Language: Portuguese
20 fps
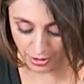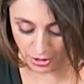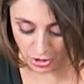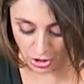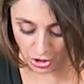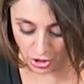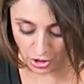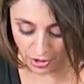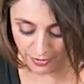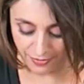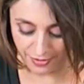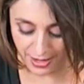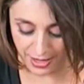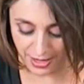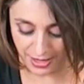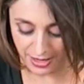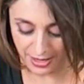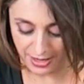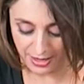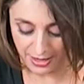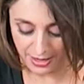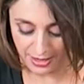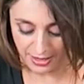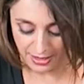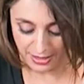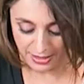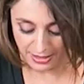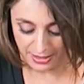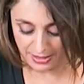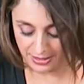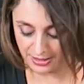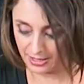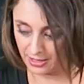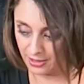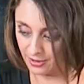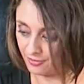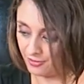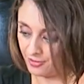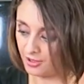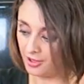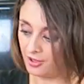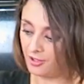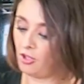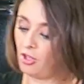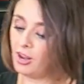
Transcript: que a gente vai servir.